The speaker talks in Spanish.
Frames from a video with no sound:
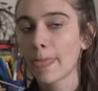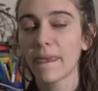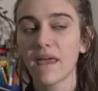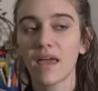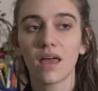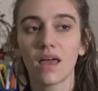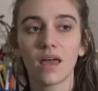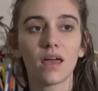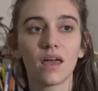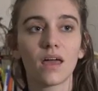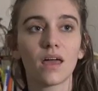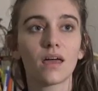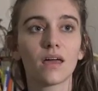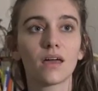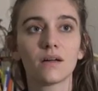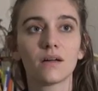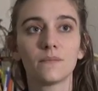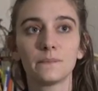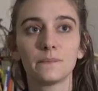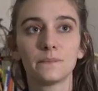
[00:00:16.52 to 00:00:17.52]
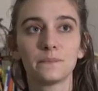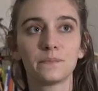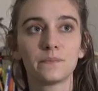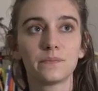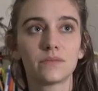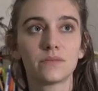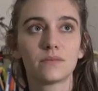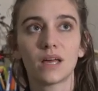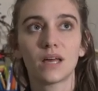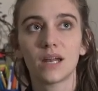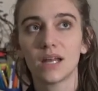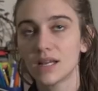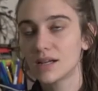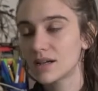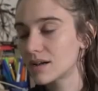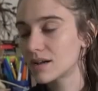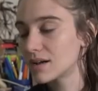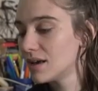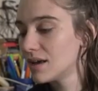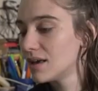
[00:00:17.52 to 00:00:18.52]
Eh,
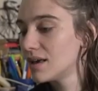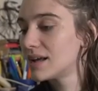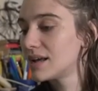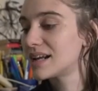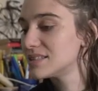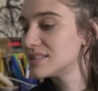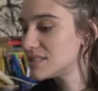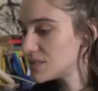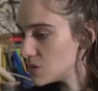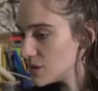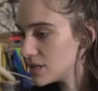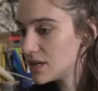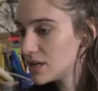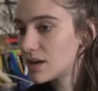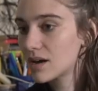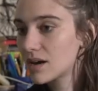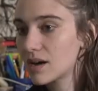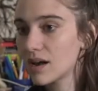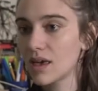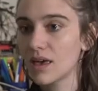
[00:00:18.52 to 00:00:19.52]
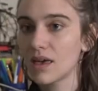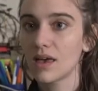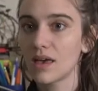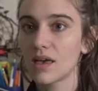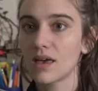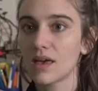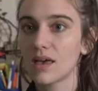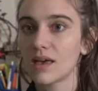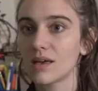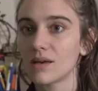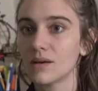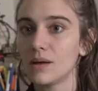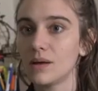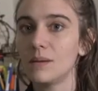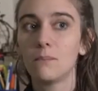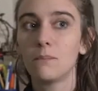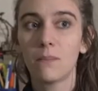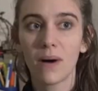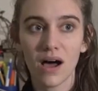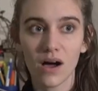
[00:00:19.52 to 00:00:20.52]
tener, recibir eh,
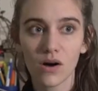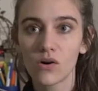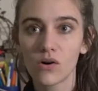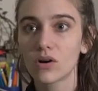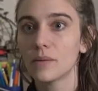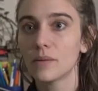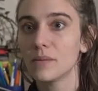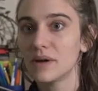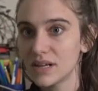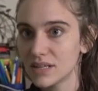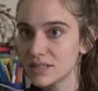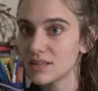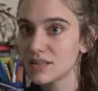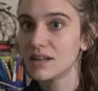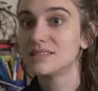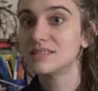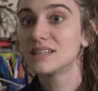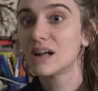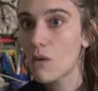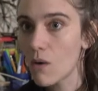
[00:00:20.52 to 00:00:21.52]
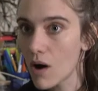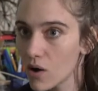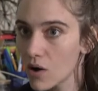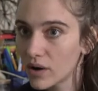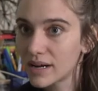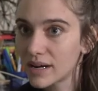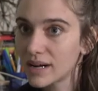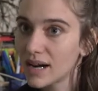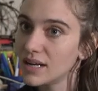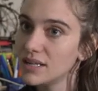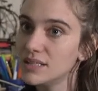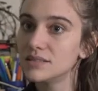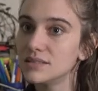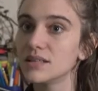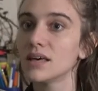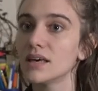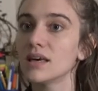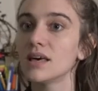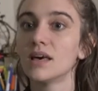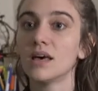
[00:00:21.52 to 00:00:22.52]
el pago que merece el trabajo que
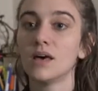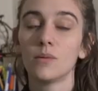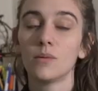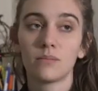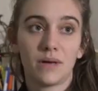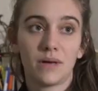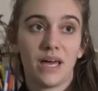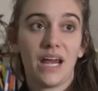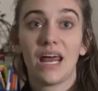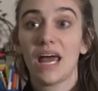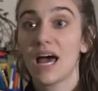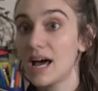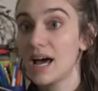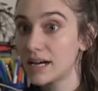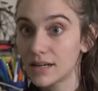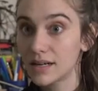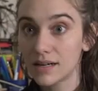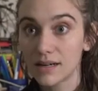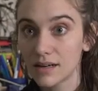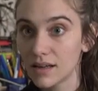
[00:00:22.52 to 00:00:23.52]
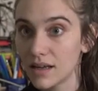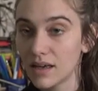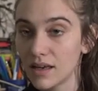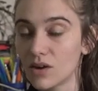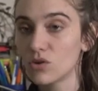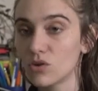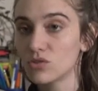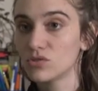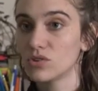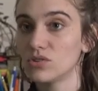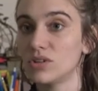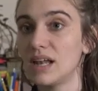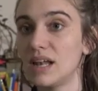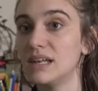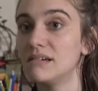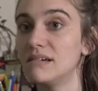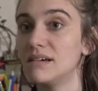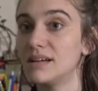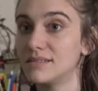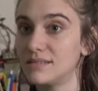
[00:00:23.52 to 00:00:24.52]
realice, crear eh, con total
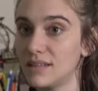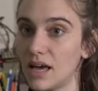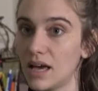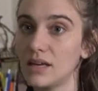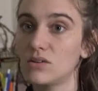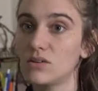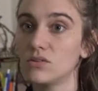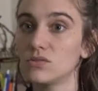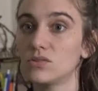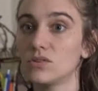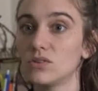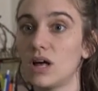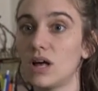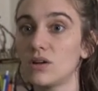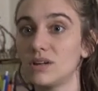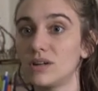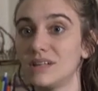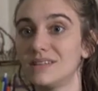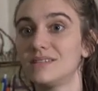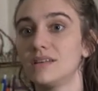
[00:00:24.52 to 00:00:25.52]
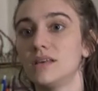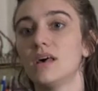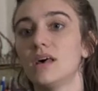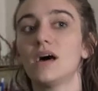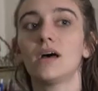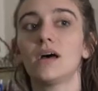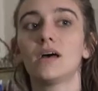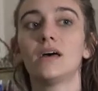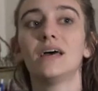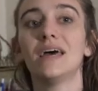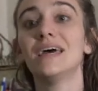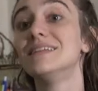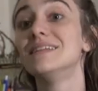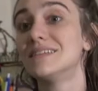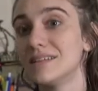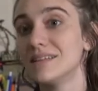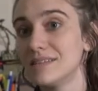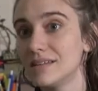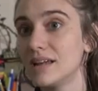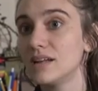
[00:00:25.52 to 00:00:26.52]
libertad y con total honestidad,
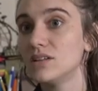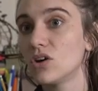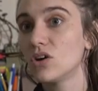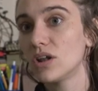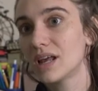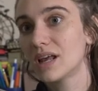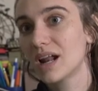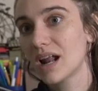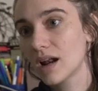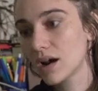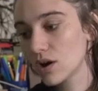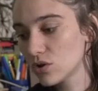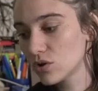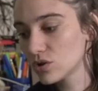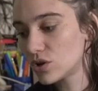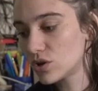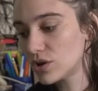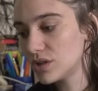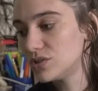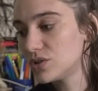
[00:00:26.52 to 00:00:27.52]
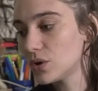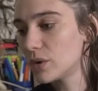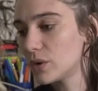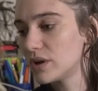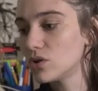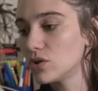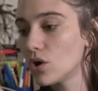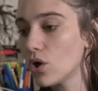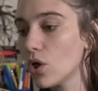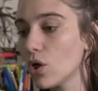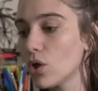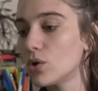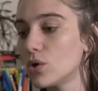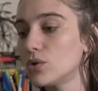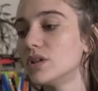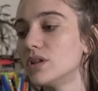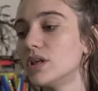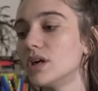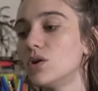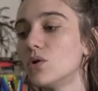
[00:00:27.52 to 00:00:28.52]
entender y tolerar al otro y sobre todo
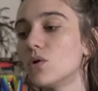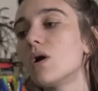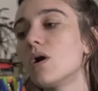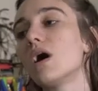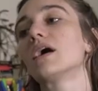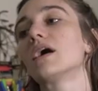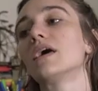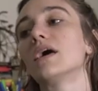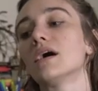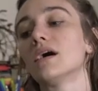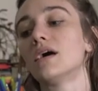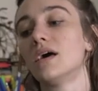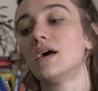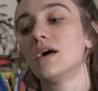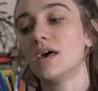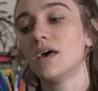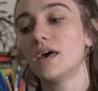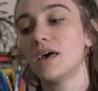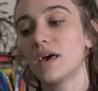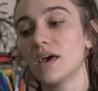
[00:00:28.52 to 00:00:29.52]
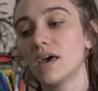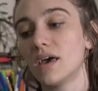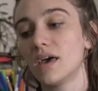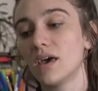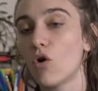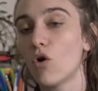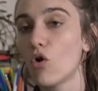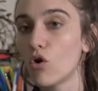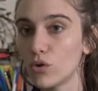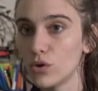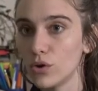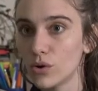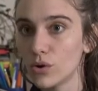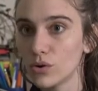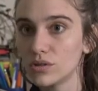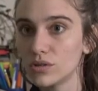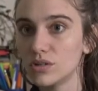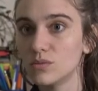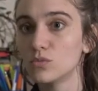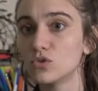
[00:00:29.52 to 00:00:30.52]
donde no haya odio
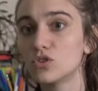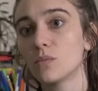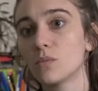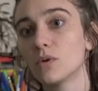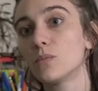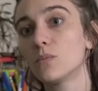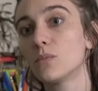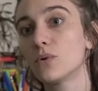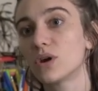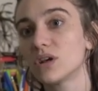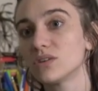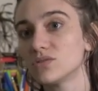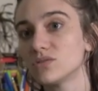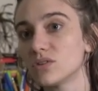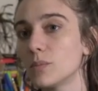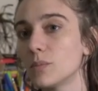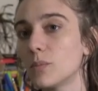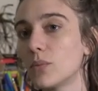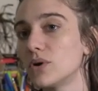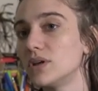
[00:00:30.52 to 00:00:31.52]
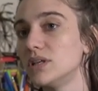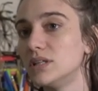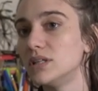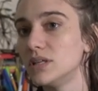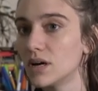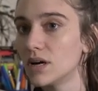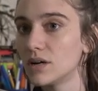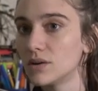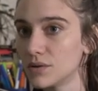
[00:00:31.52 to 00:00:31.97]
y mucho menos por razones políticas.